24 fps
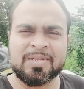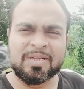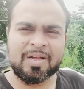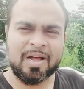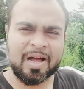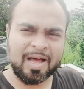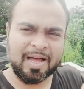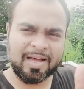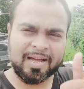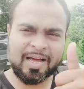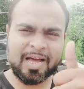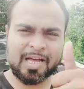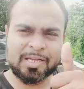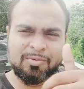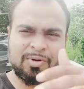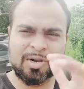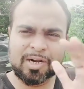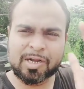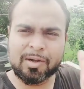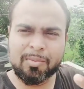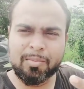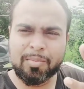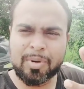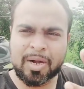हाय गाइस
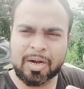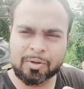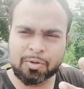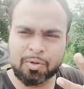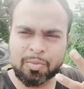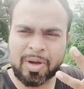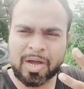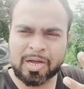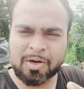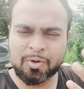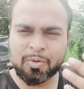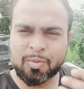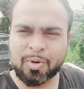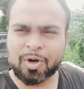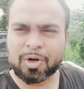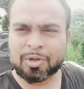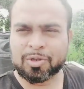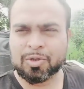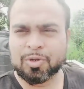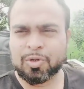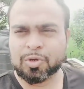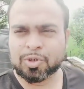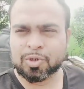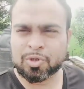वेलकम बैक टू माय न्यू ब्लॉग
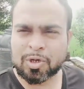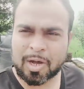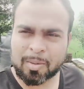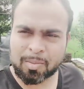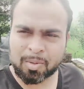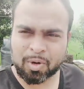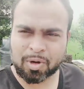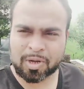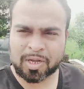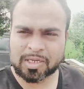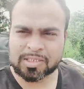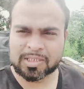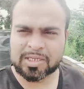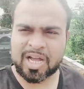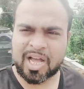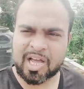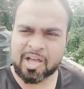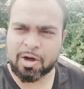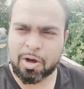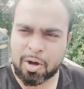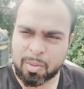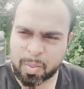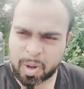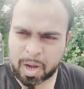तो दोस्तों आप लोग कैसे आए
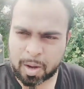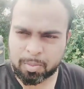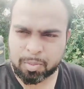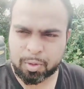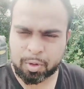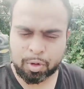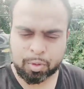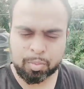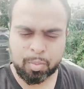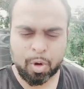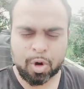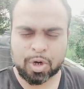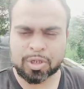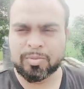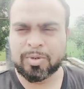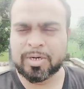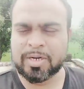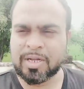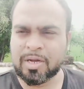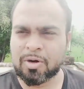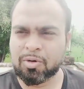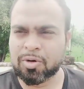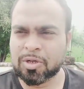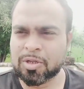आप आप लोग बहुत
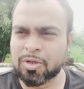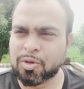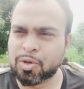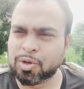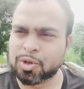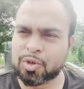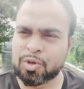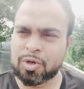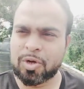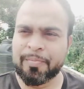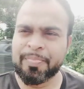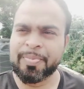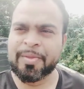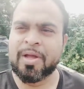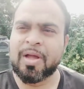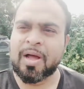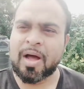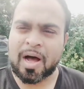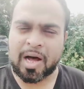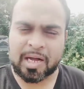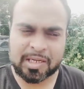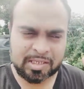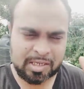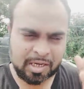बढ़िया होंगे तो दोस्तों
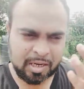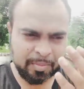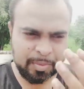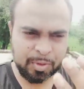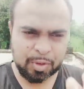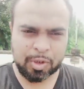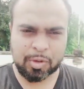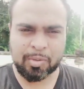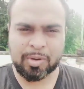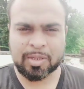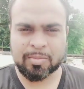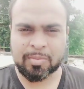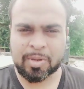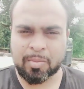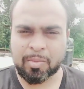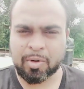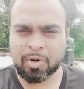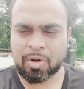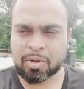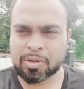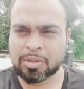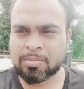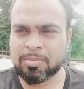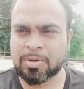आज काफ़ी दिनों बाद मैं
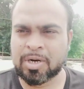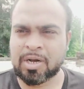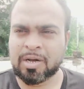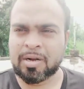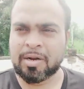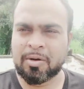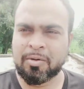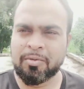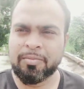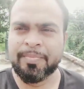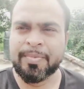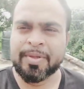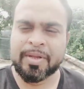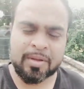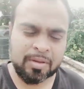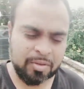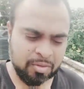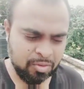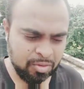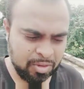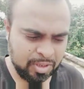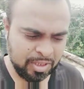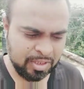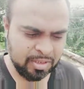ब्लॉग बना रहा हूँ
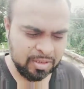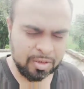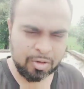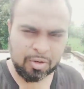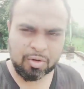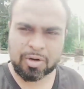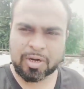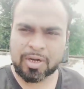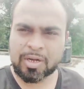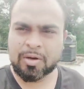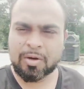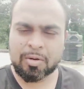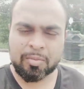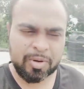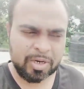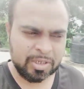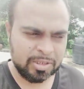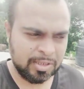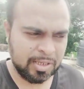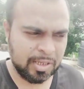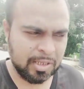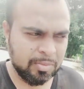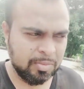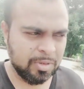क्योंकि कई दिन हो गए और
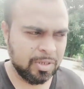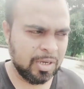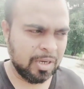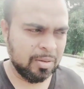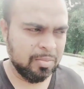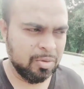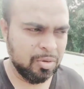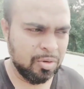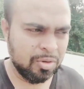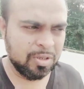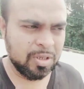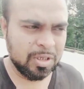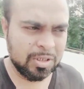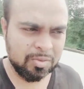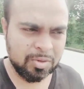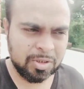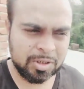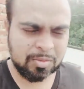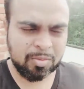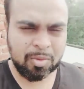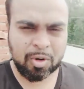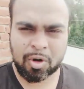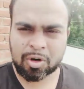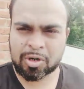बरसात भी काफ़ी होती इस वजह
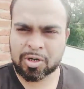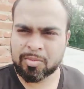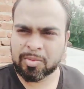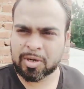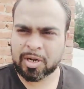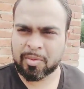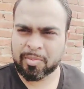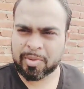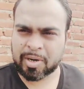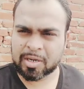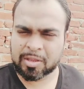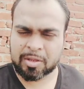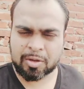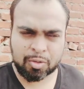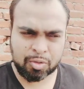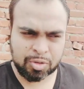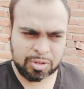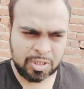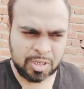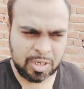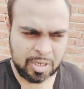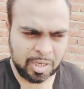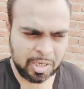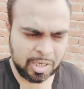से ब्लॉग नहीं बना पा रहा था और
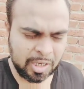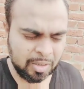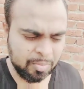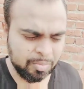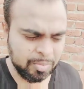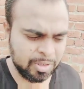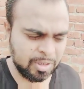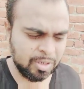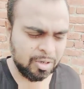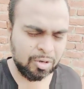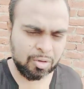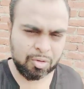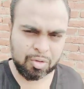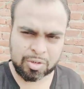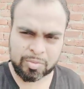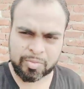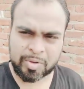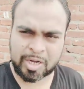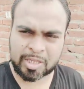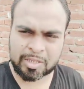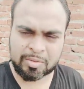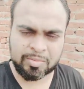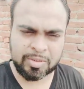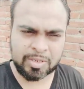कुछ घर का काम भी था और कुछ
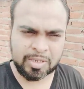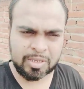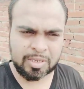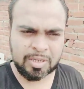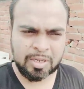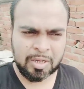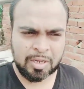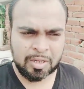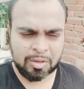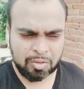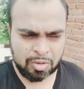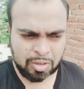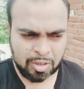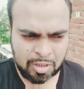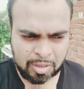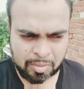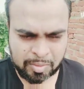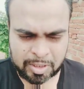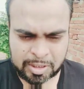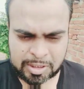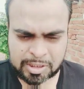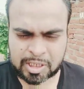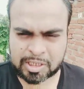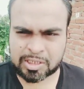बात भी है थोड़ा
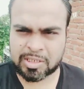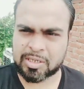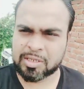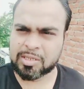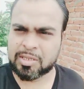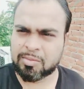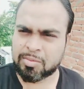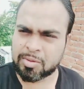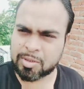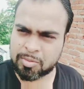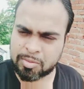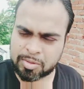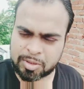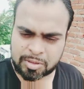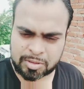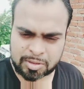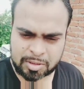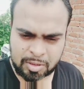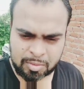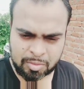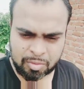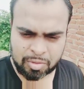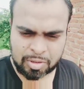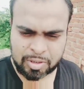हमारी चाची की तबीयत भी
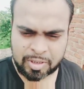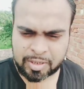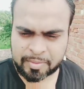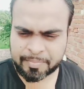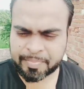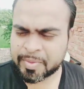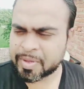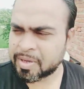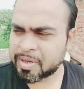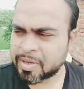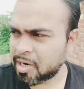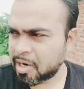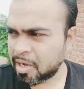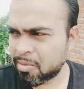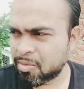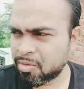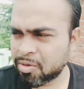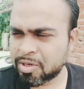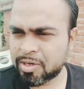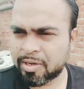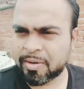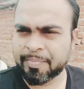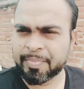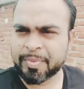डिस्टर्ब हो गई है ख़राब हो
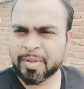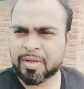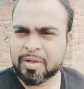गई है